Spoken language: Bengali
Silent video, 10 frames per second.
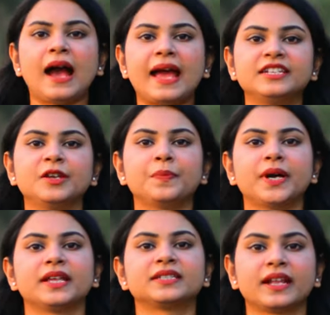হাই
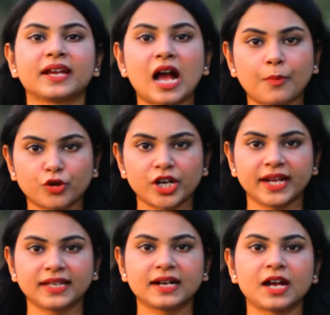টেম্পারেচারে কাপড়ে
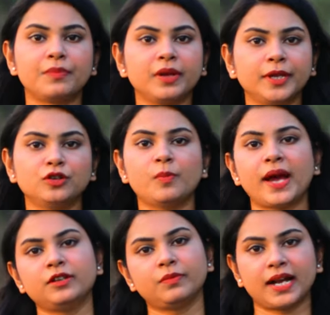লেগে থাকা বিভিন্ন
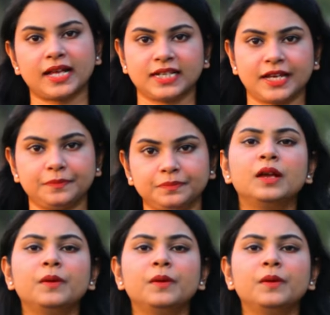মাইট মারা যায়